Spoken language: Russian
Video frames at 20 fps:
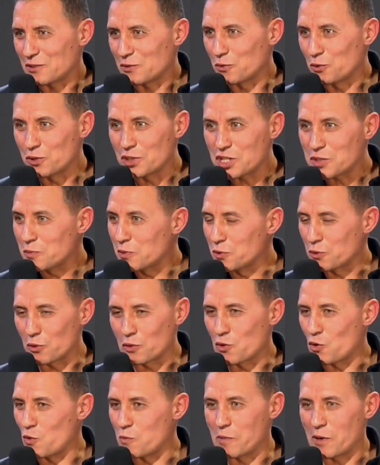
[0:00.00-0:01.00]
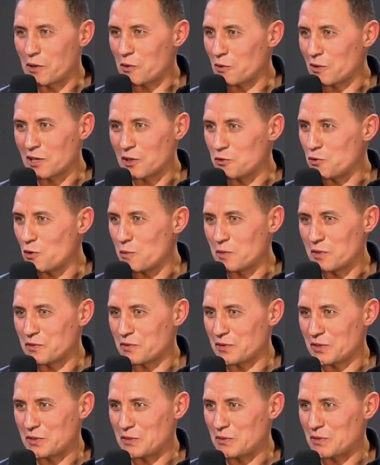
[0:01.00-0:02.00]
но лишь бы только у порога дома
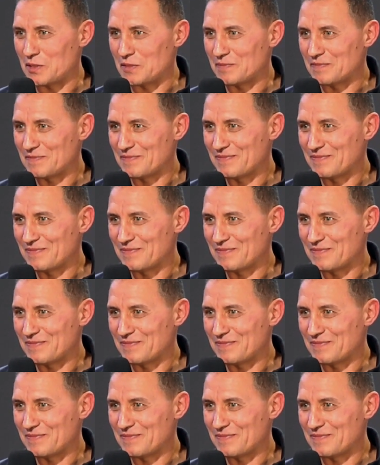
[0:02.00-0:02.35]
твоего.